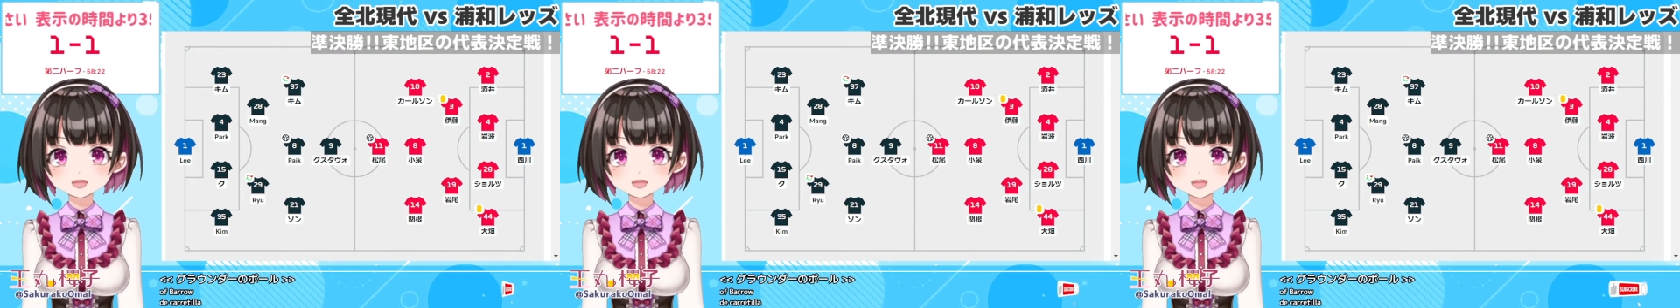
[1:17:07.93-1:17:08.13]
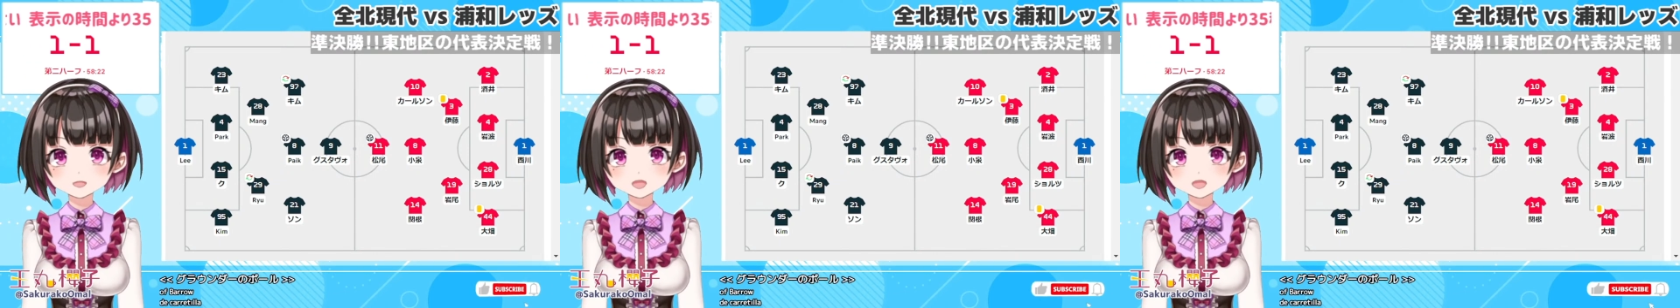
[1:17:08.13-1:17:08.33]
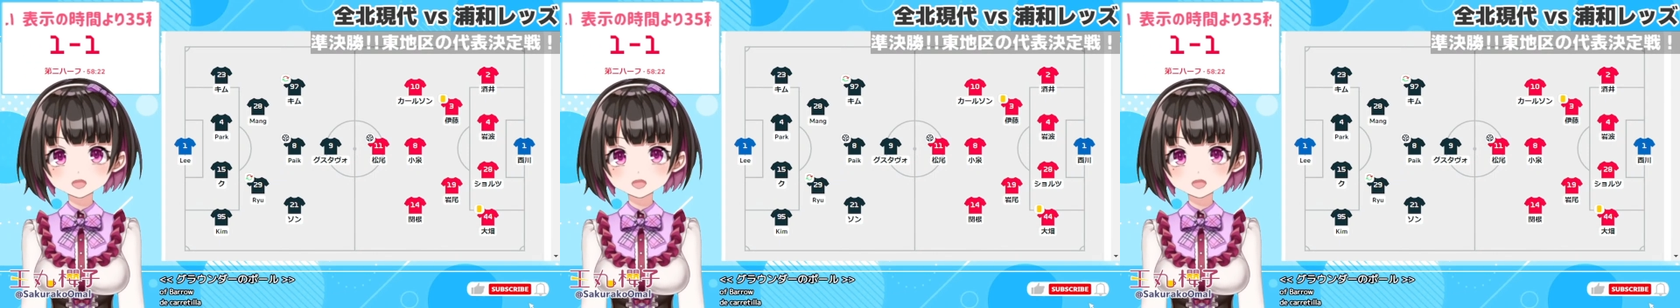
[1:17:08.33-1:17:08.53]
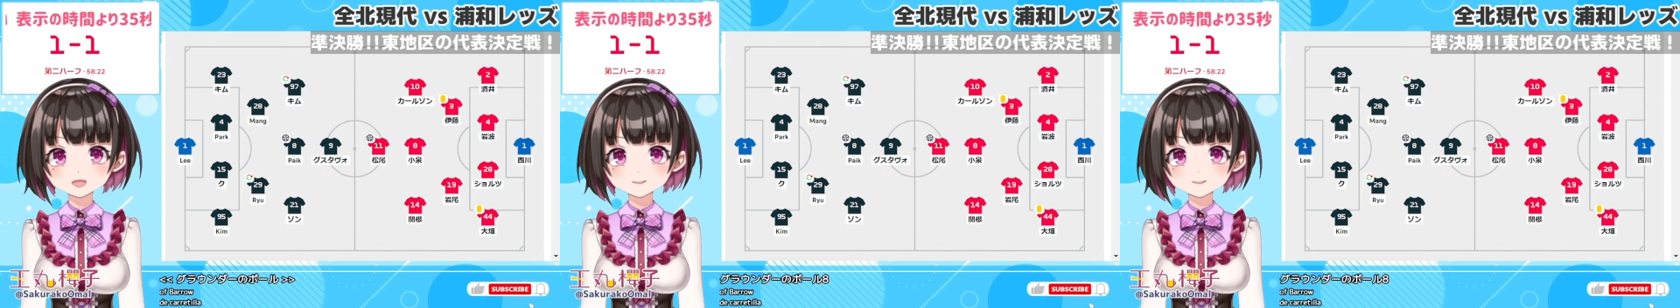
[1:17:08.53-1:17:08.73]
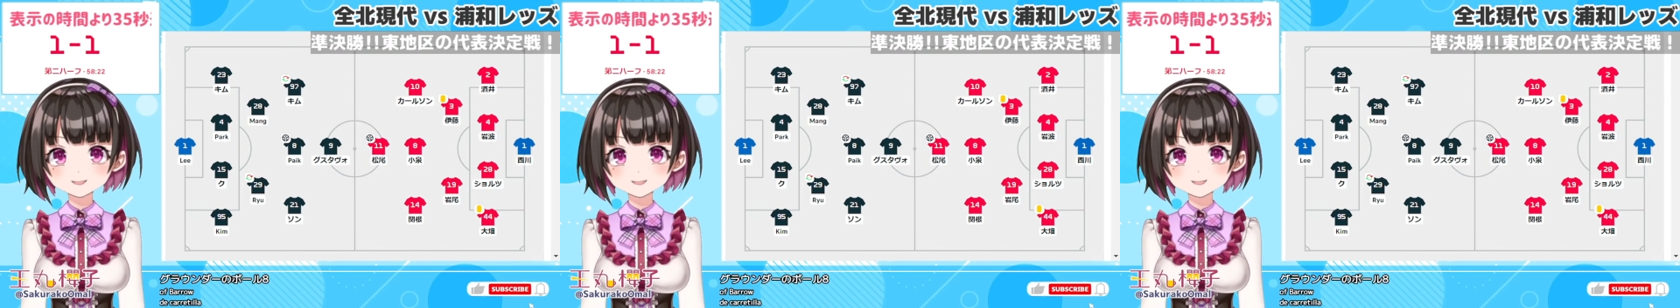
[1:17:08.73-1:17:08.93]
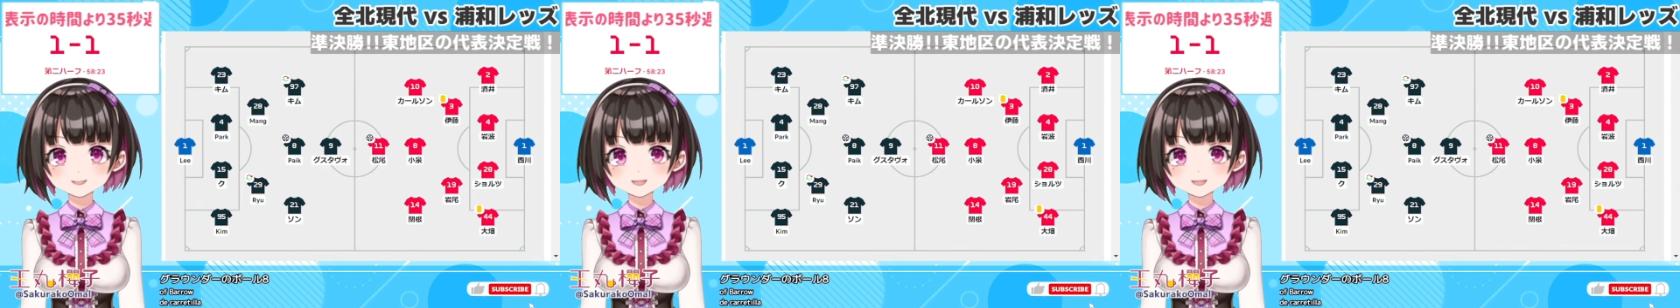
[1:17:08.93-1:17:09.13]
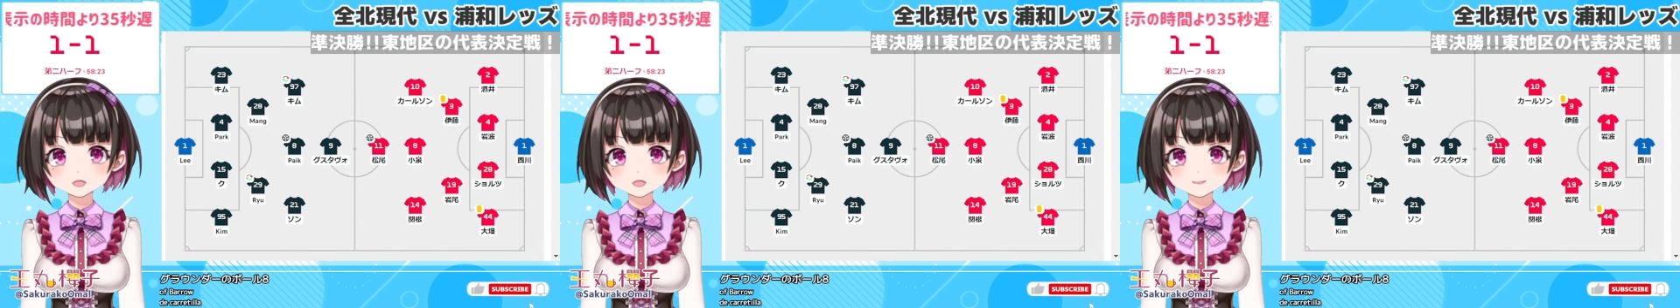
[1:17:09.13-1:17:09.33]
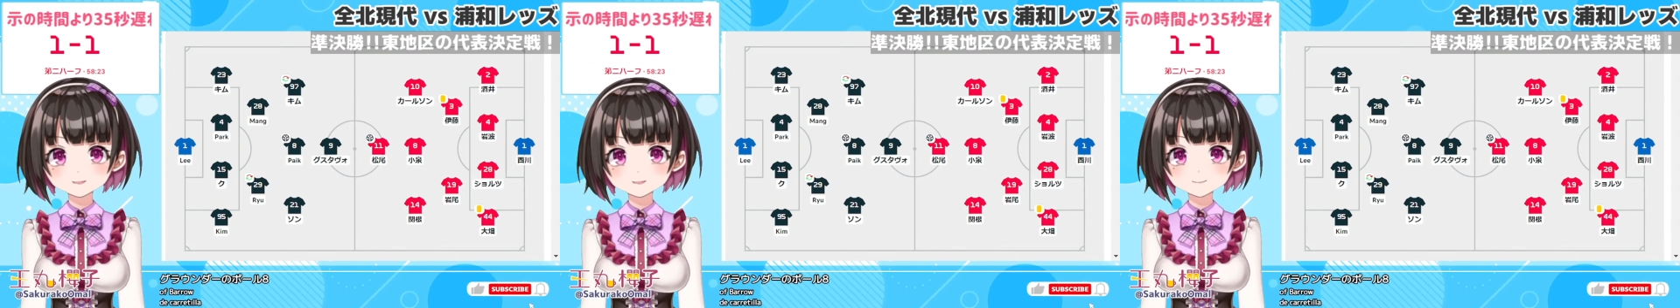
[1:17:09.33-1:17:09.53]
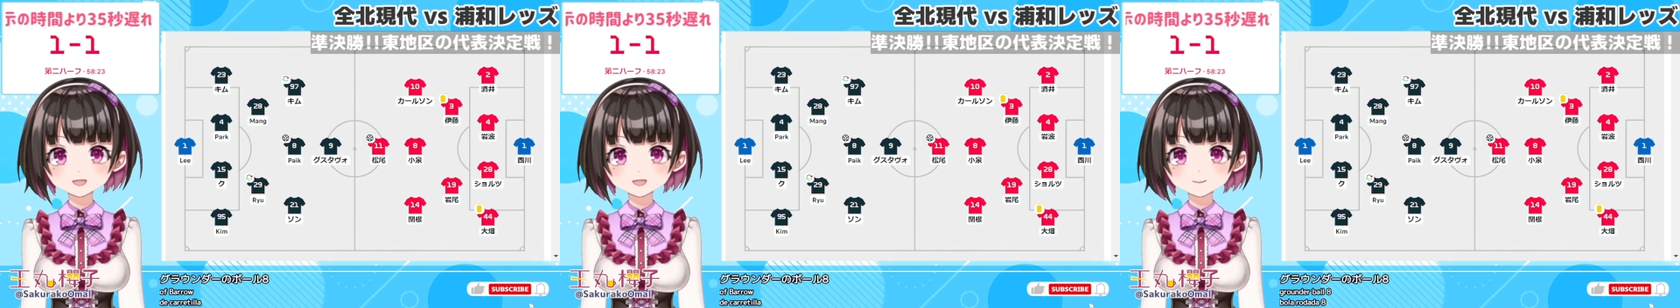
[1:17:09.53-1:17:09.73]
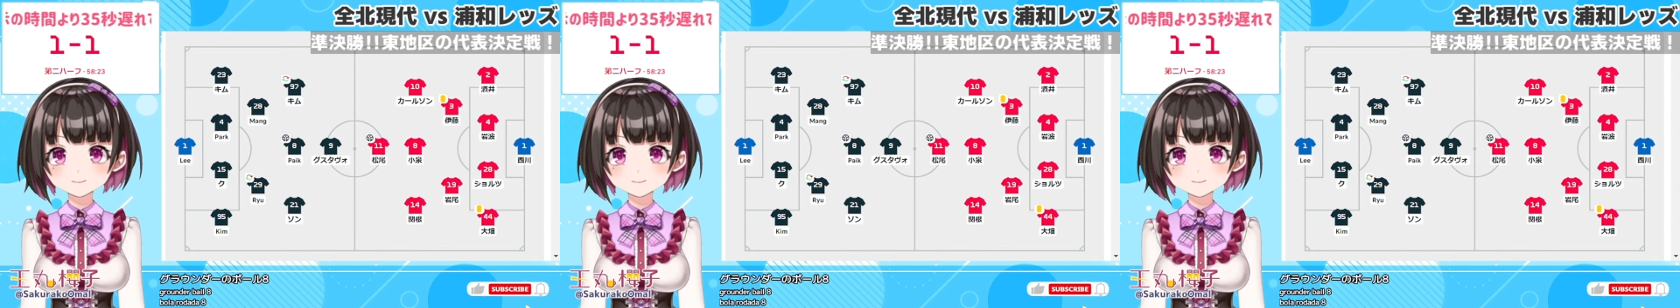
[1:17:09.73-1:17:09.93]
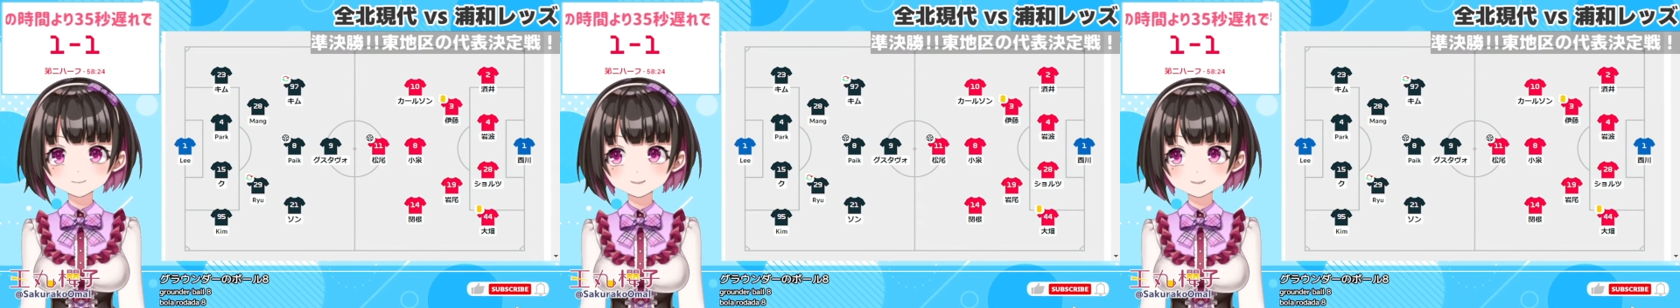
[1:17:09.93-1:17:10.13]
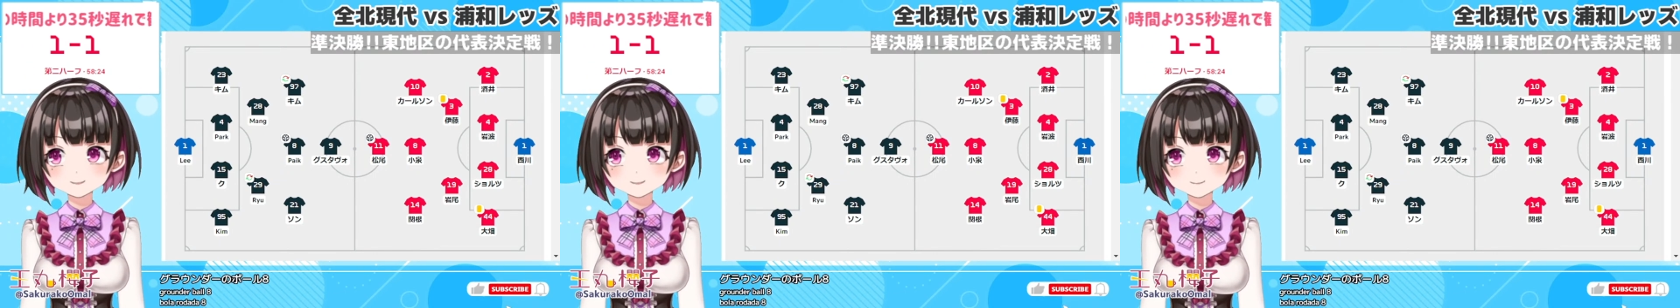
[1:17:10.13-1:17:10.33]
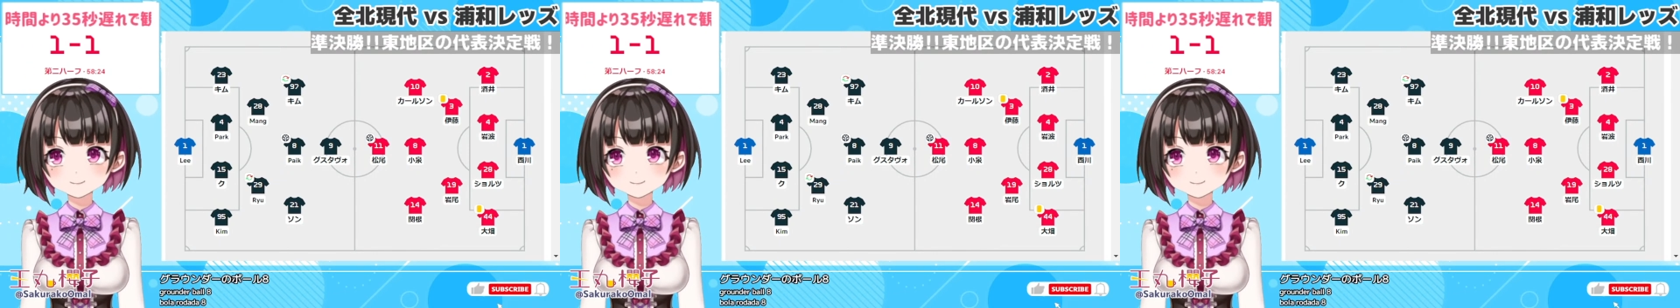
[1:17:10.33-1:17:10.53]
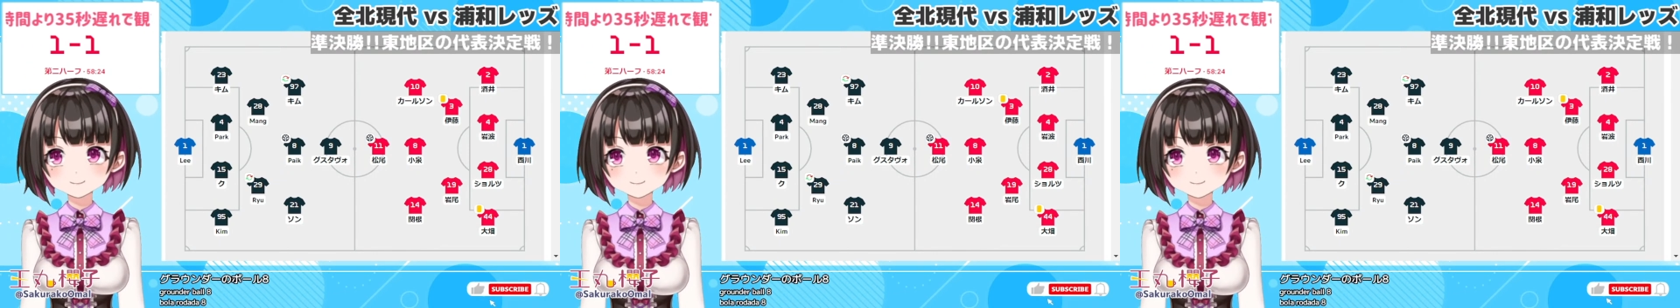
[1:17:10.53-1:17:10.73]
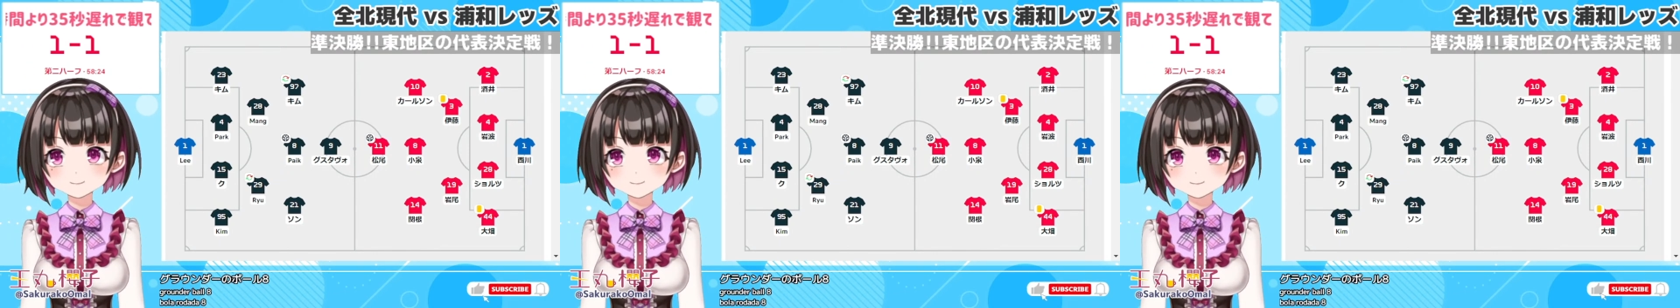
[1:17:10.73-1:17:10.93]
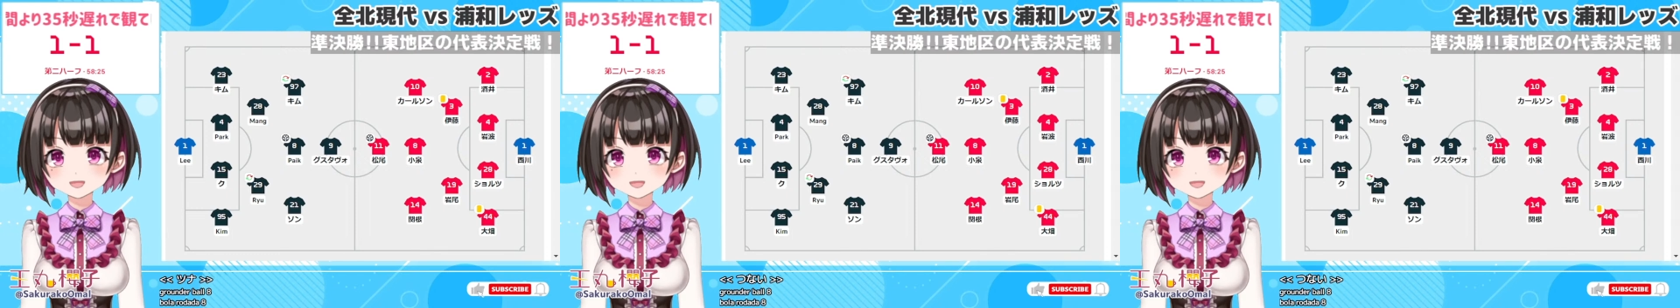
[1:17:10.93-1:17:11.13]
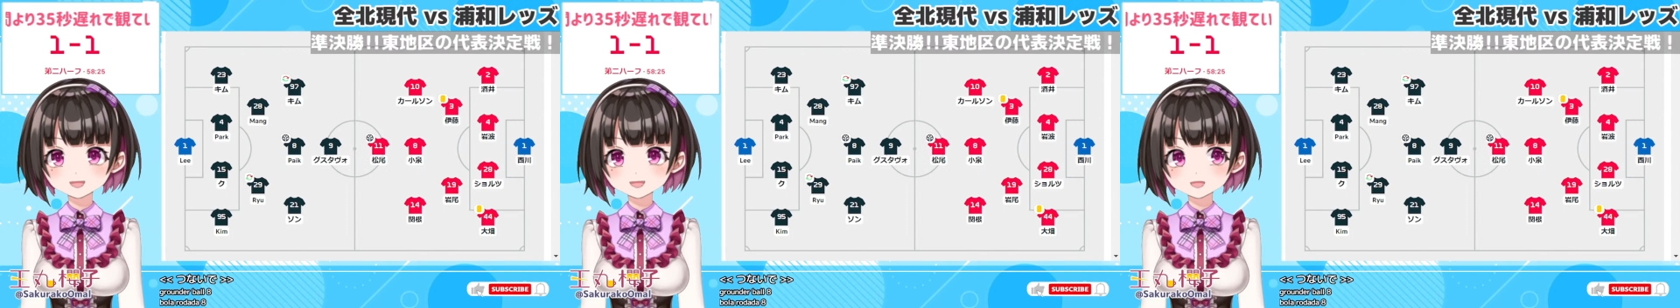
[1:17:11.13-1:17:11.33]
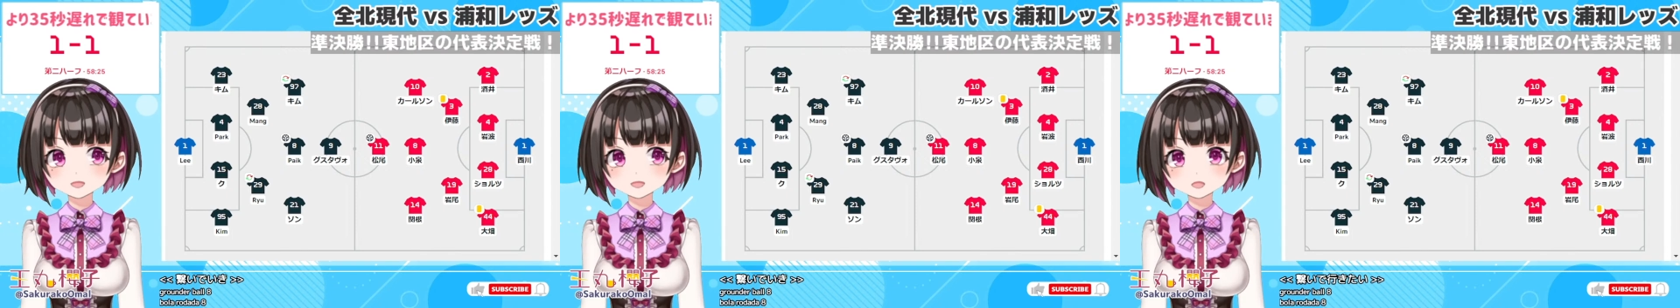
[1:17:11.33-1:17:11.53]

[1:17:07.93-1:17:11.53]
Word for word: いて繋いでいきたいです。